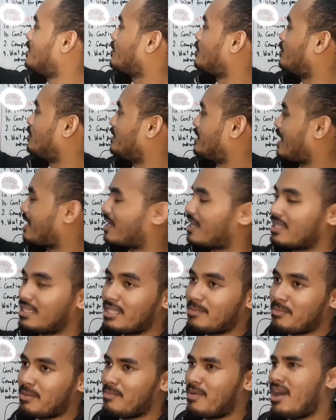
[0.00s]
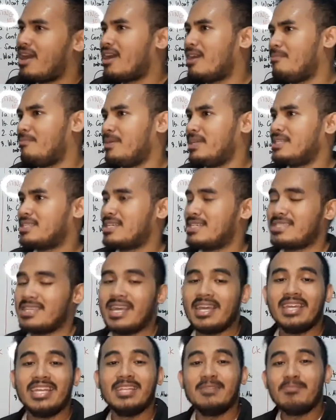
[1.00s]
Kung deck cadet, may mga companies
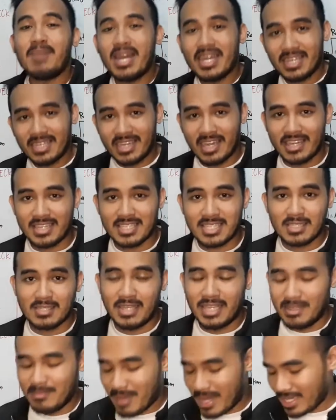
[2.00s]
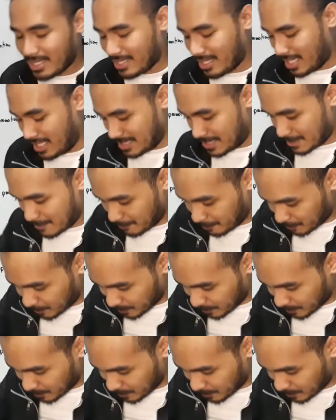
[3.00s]
kasi, in my case, in my case,